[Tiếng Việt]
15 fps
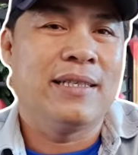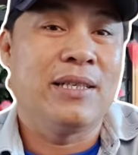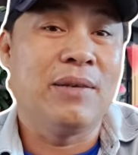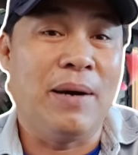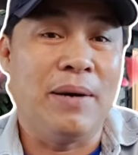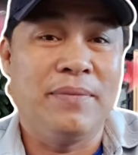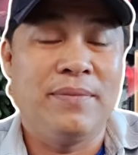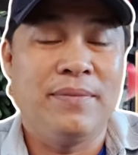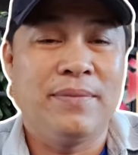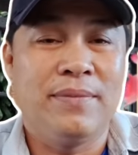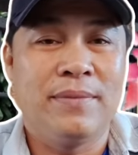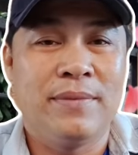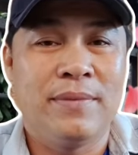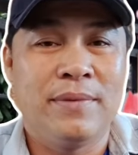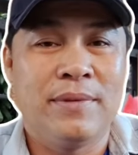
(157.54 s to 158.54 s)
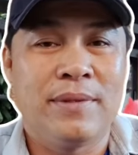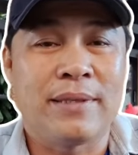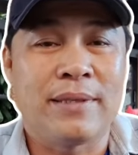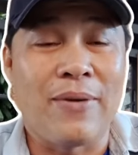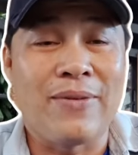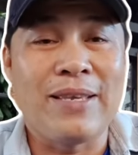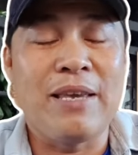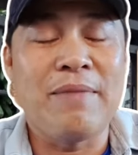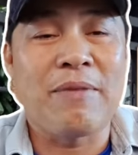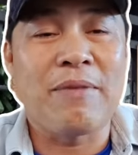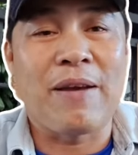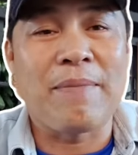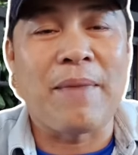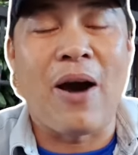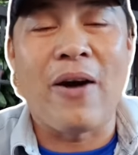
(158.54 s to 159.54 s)
đúng không tội gì mà
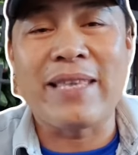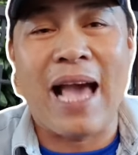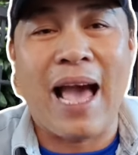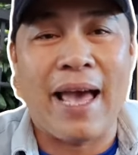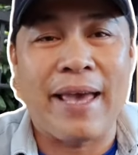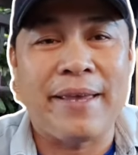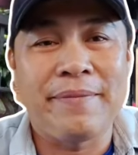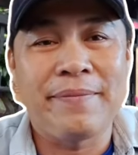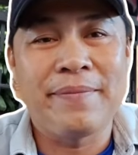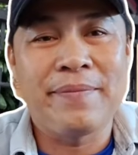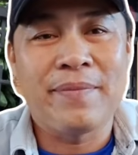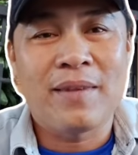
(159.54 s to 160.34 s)
phải bỏ chạy